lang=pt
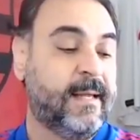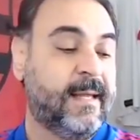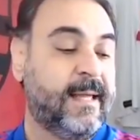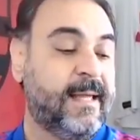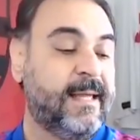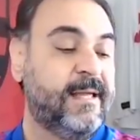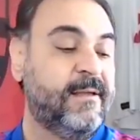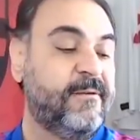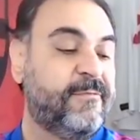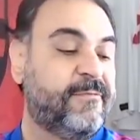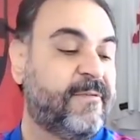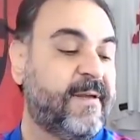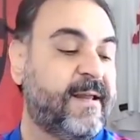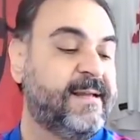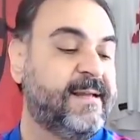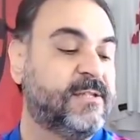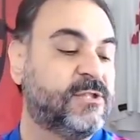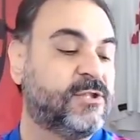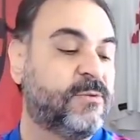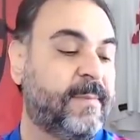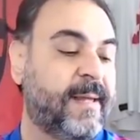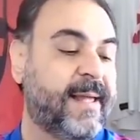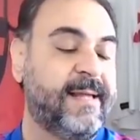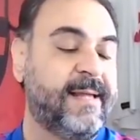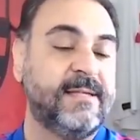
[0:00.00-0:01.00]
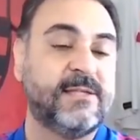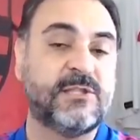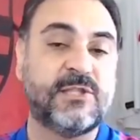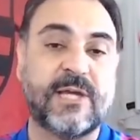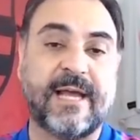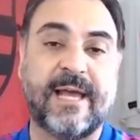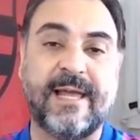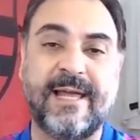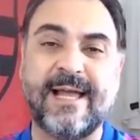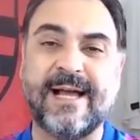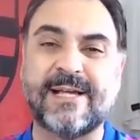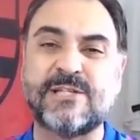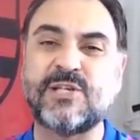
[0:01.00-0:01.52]
Infelizmente,
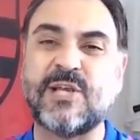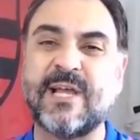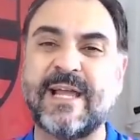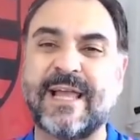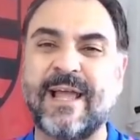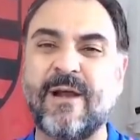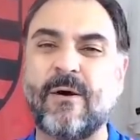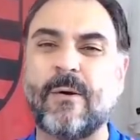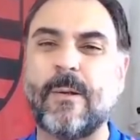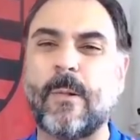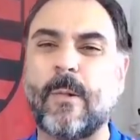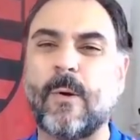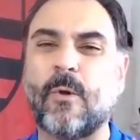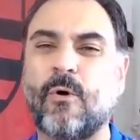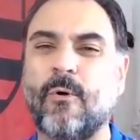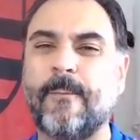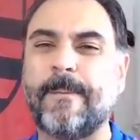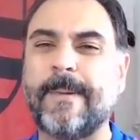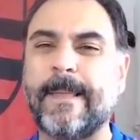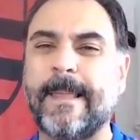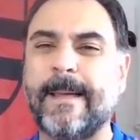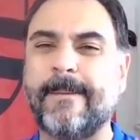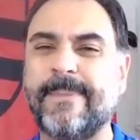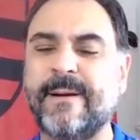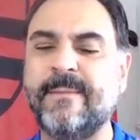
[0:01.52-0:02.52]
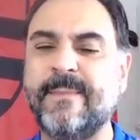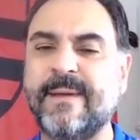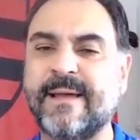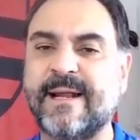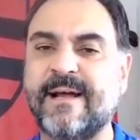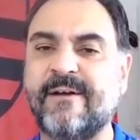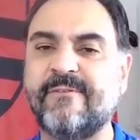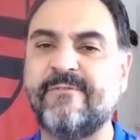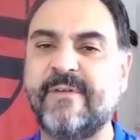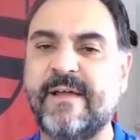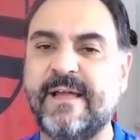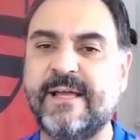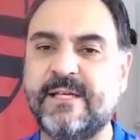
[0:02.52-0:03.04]
aí acho que quem colocou pela
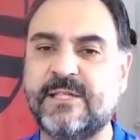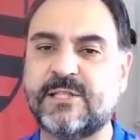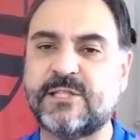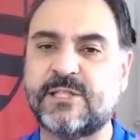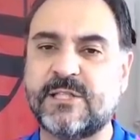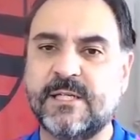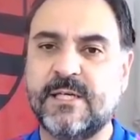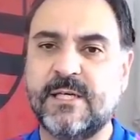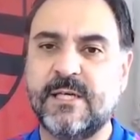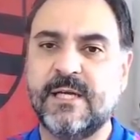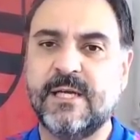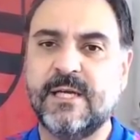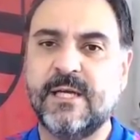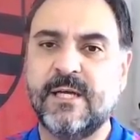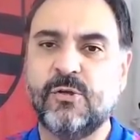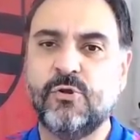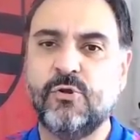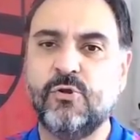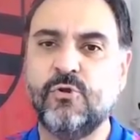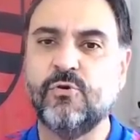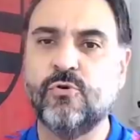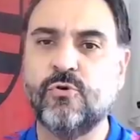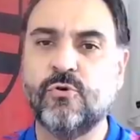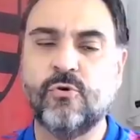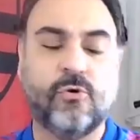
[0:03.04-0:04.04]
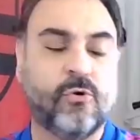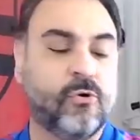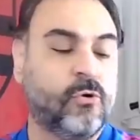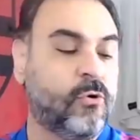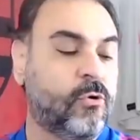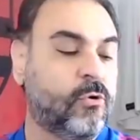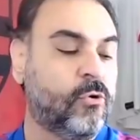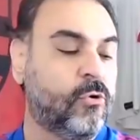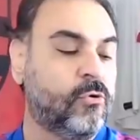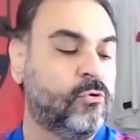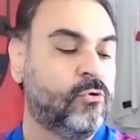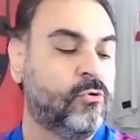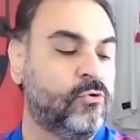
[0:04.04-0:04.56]
primeira vez
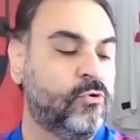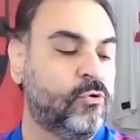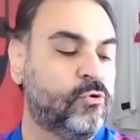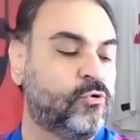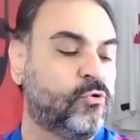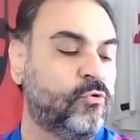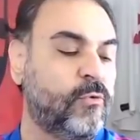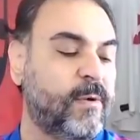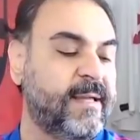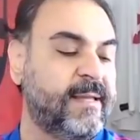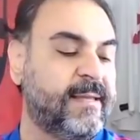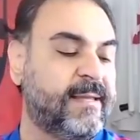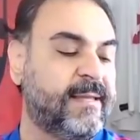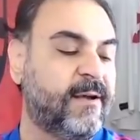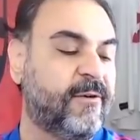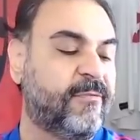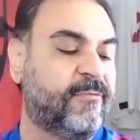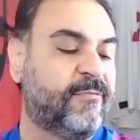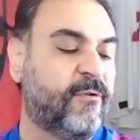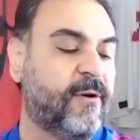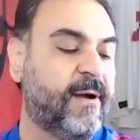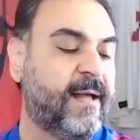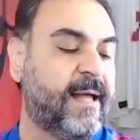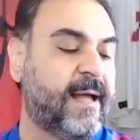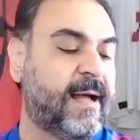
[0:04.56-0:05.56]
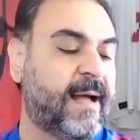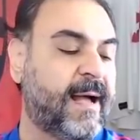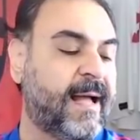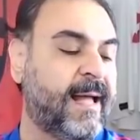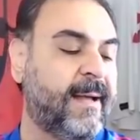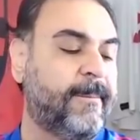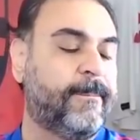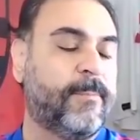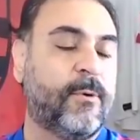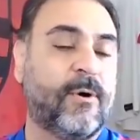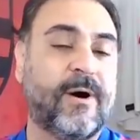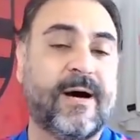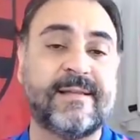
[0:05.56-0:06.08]
no, no Twitter foi a
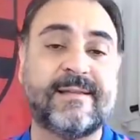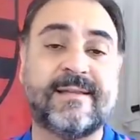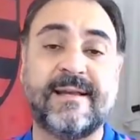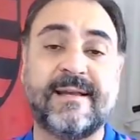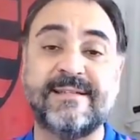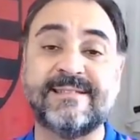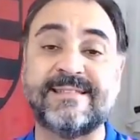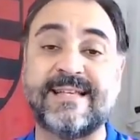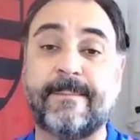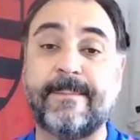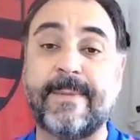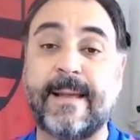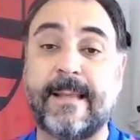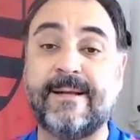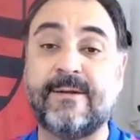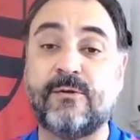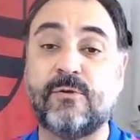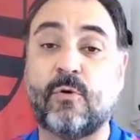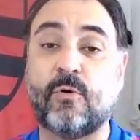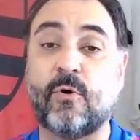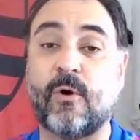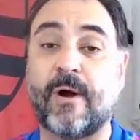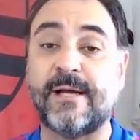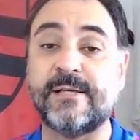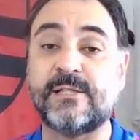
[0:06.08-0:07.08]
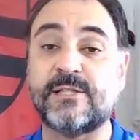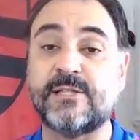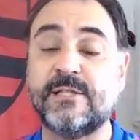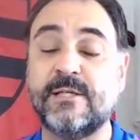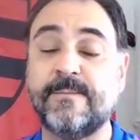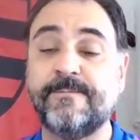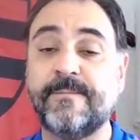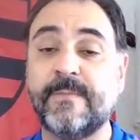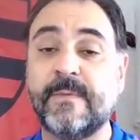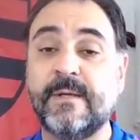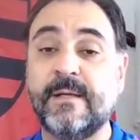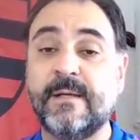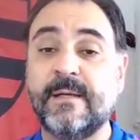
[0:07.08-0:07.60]
repórter Isabelle
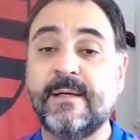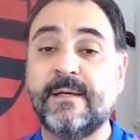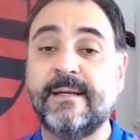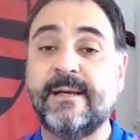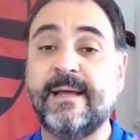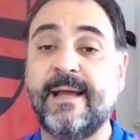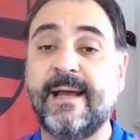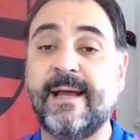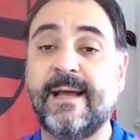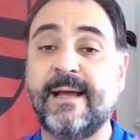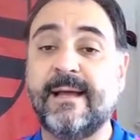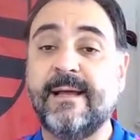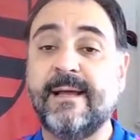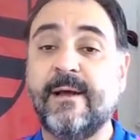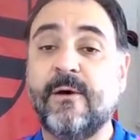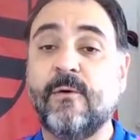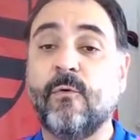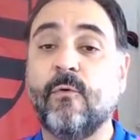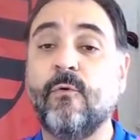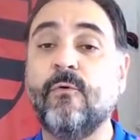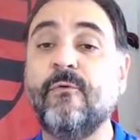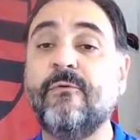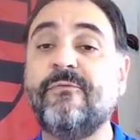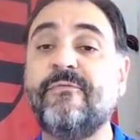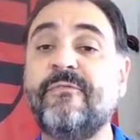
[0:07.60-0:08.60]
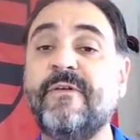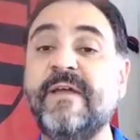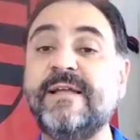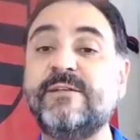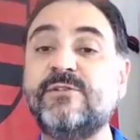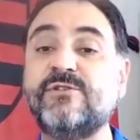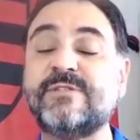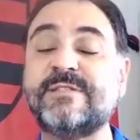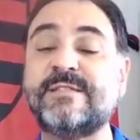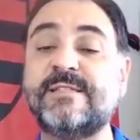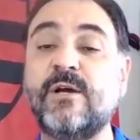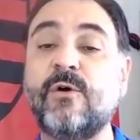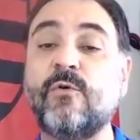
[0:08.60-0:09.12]
Costa, né? Um
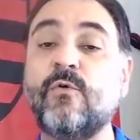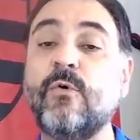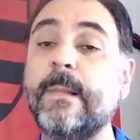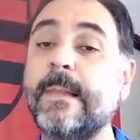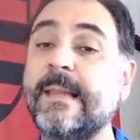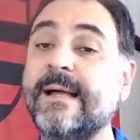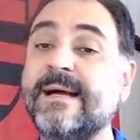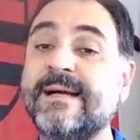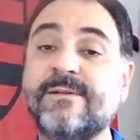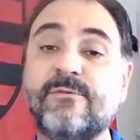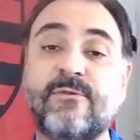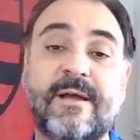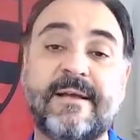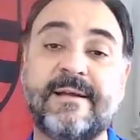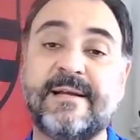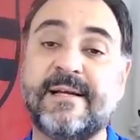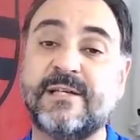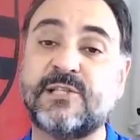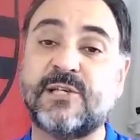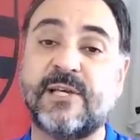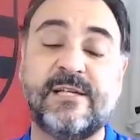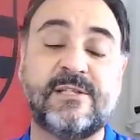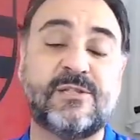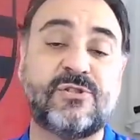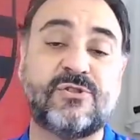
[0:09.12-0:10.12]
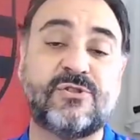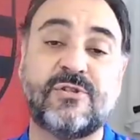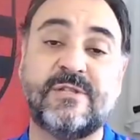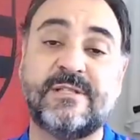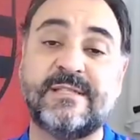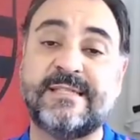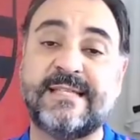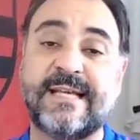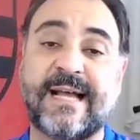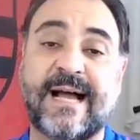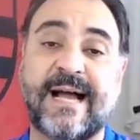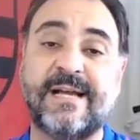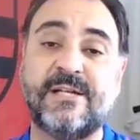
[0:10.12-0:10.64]
vídeo circulando aí nas redes
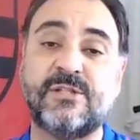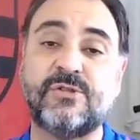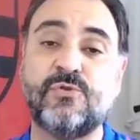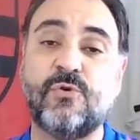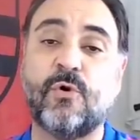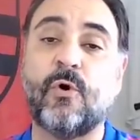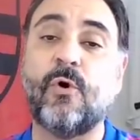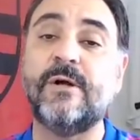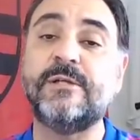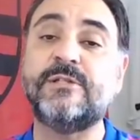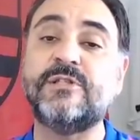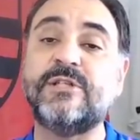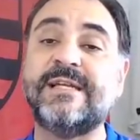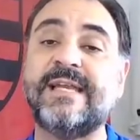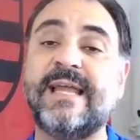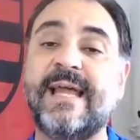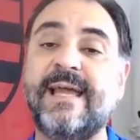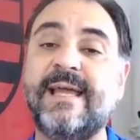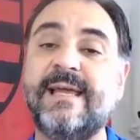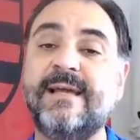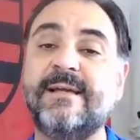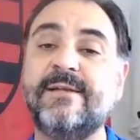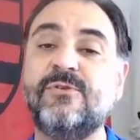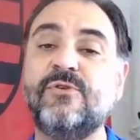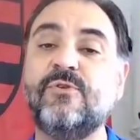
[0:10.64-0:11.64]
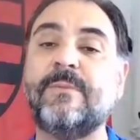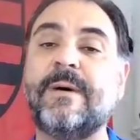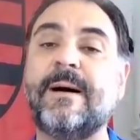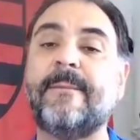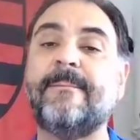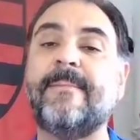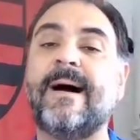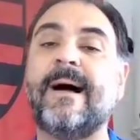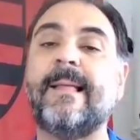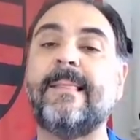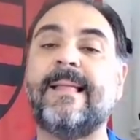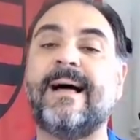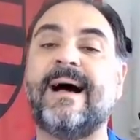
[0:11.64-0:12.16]
sociais do Rodinei numa
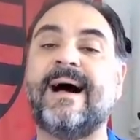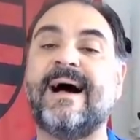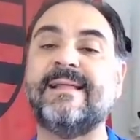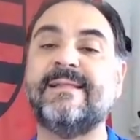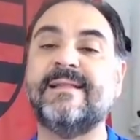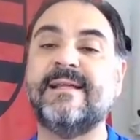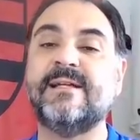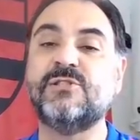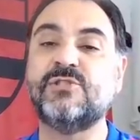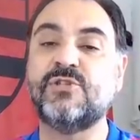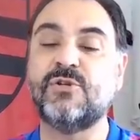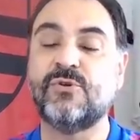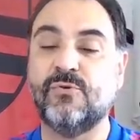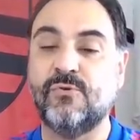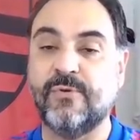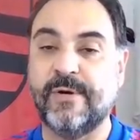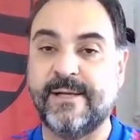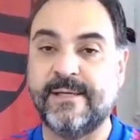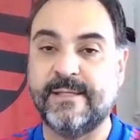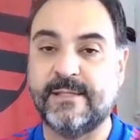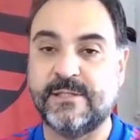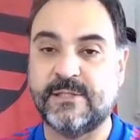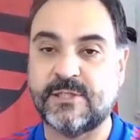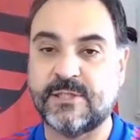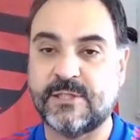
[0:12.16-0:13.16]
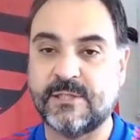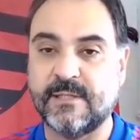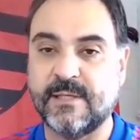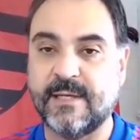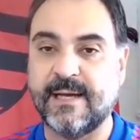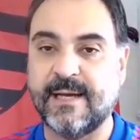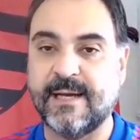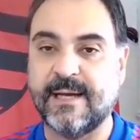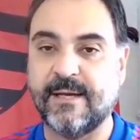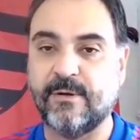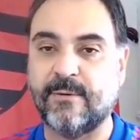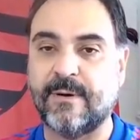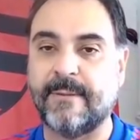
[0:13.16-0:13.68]
balada de noite,
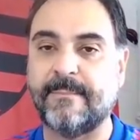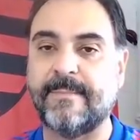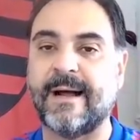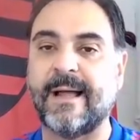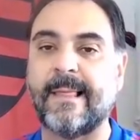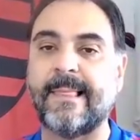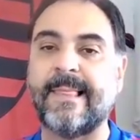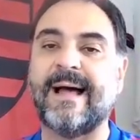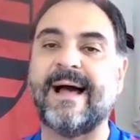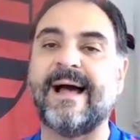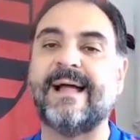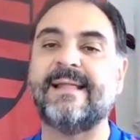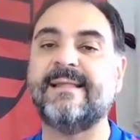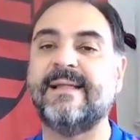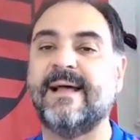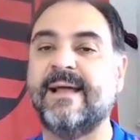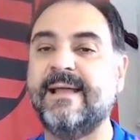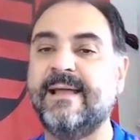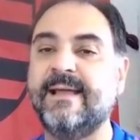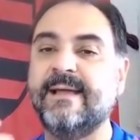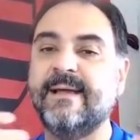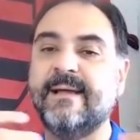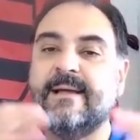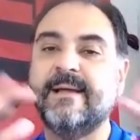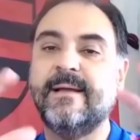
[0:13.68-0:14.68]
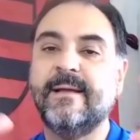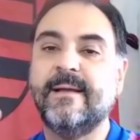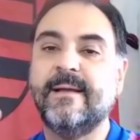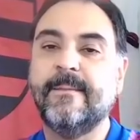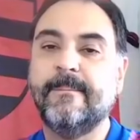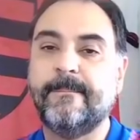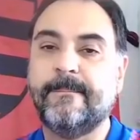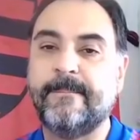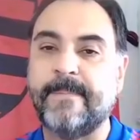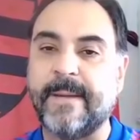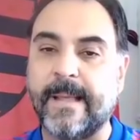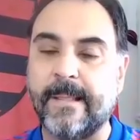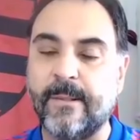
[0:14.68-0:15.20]
né? Numa balada aí,
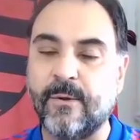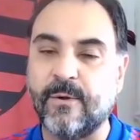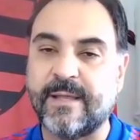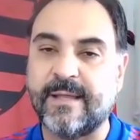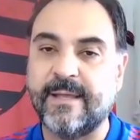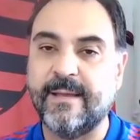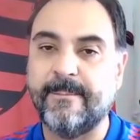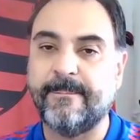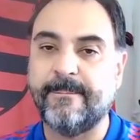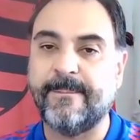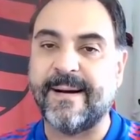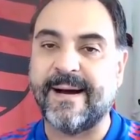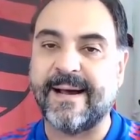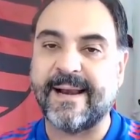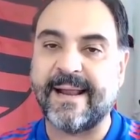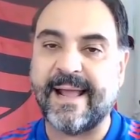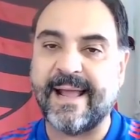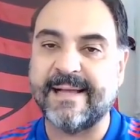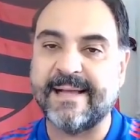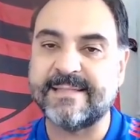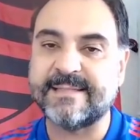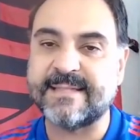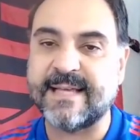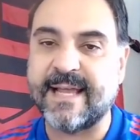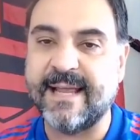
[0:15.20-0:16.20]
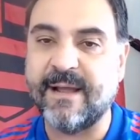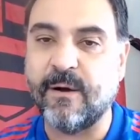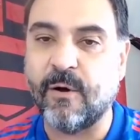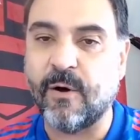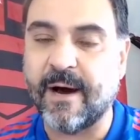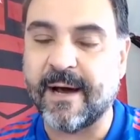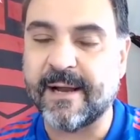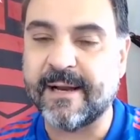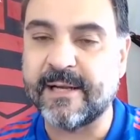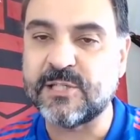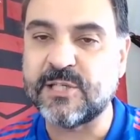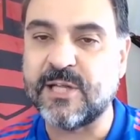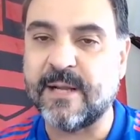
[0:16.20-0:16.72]
pelo que parece aí
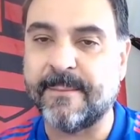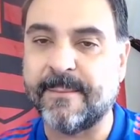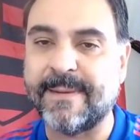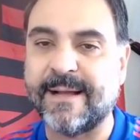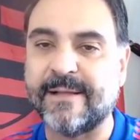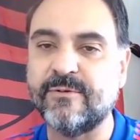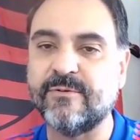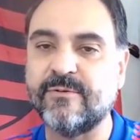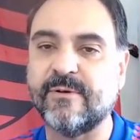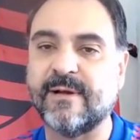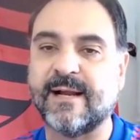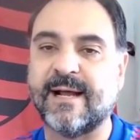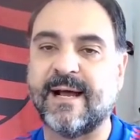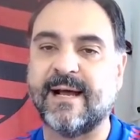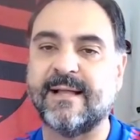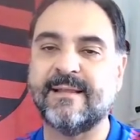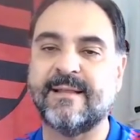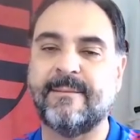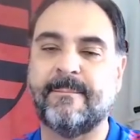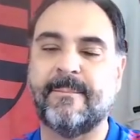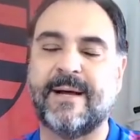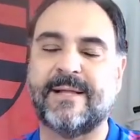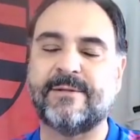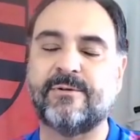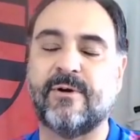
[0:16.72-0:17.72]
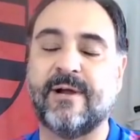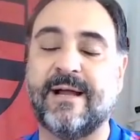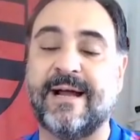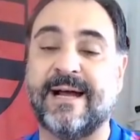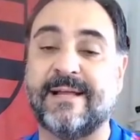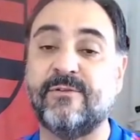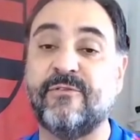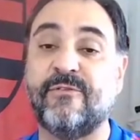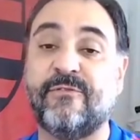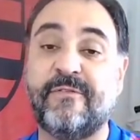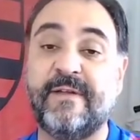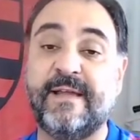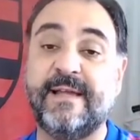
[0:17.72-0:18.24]
horas da madrugada, na
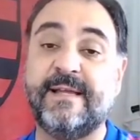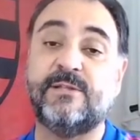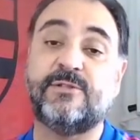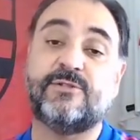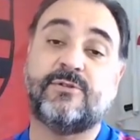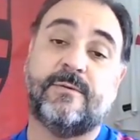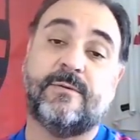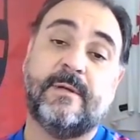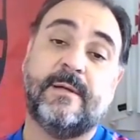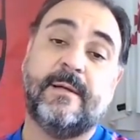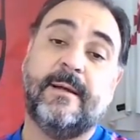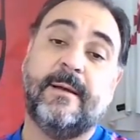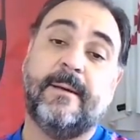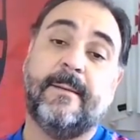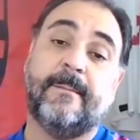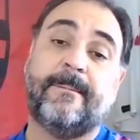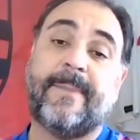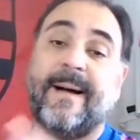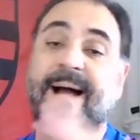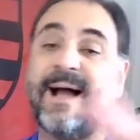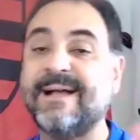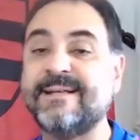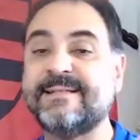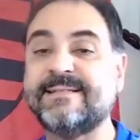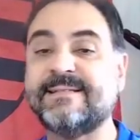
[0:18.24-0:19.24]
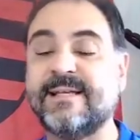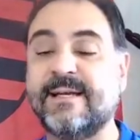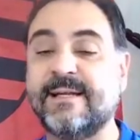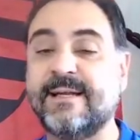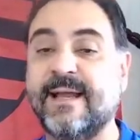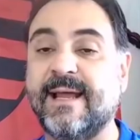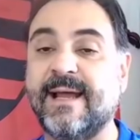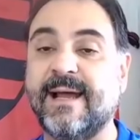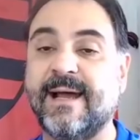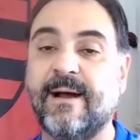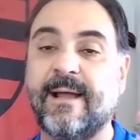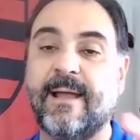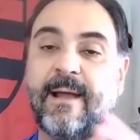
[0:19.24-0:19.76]
madrugada. O vídeo passa, né?